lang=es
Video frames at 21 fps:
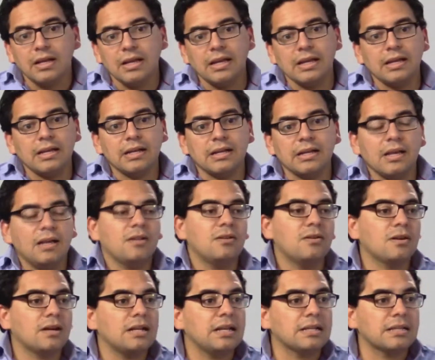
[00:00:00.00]
Eh, ¿Qué
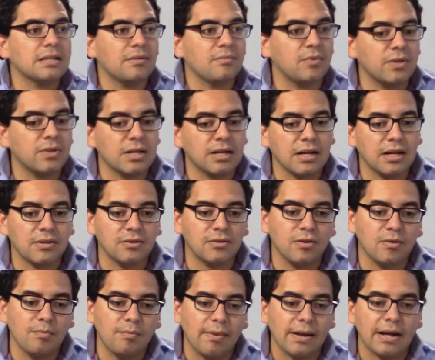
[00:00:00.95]
es lo que le estamos
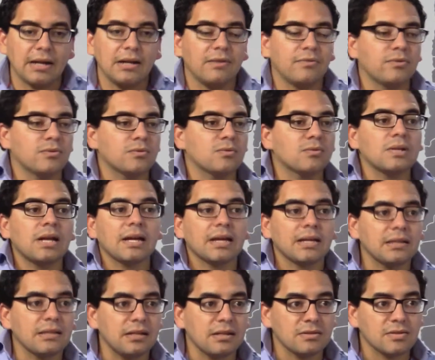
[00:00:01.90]
dejando para las futuras
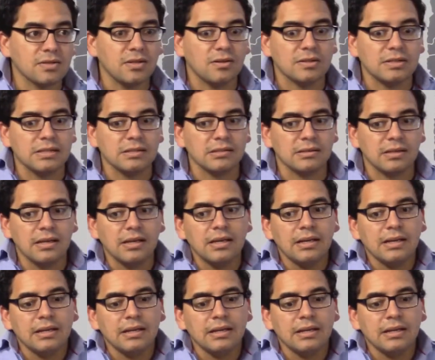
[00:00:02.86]
generaciones?